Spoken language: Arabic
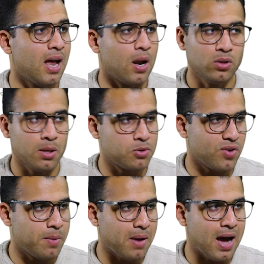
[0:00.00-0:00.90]
لو انت مش
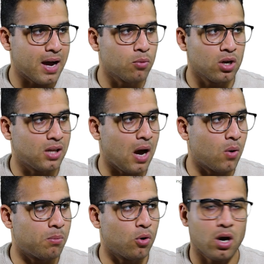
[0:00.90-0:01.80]
فاهم حاجه ممكن
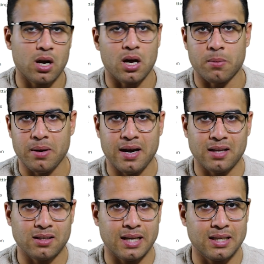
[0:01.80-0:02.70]
تحول باللغه العربيه
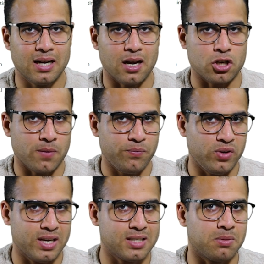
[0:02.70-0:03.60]
عادي جدا علشان
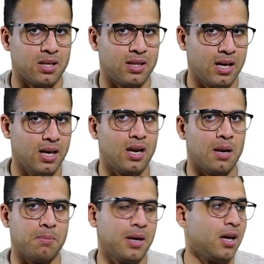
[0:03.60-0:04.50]
في ناس بتتضايق
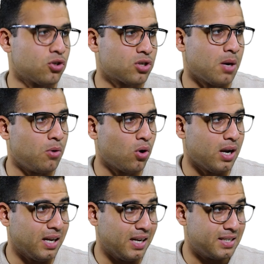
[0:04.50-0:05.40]
لما اجي اشرح باللغه
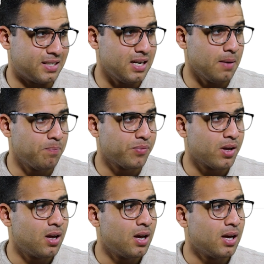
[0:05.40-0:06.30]
الانجليزيه
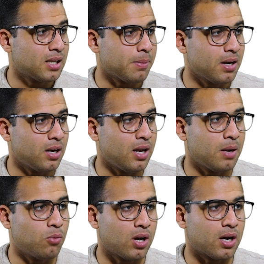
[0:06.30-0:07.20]
طبعا
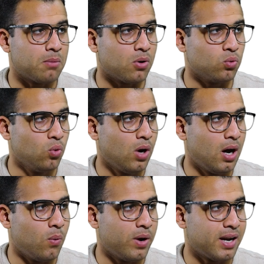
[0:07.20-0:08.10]
هنا بقول لك
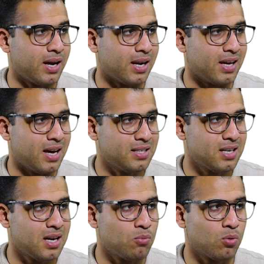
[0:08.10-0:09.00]
الموضوع وهنا
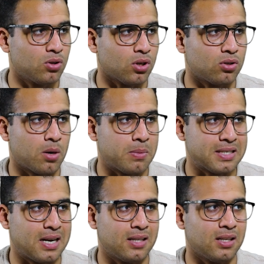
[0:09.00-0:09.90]
الجائزه ممكن تختار
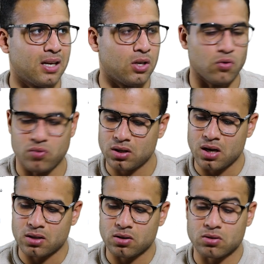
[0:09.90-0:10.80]
مثلا آه، يفضل
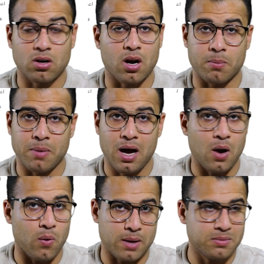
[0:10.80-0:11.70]
انك تختار اربعه
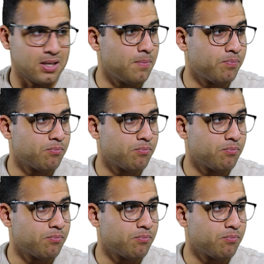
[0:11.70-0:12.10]
او خمسه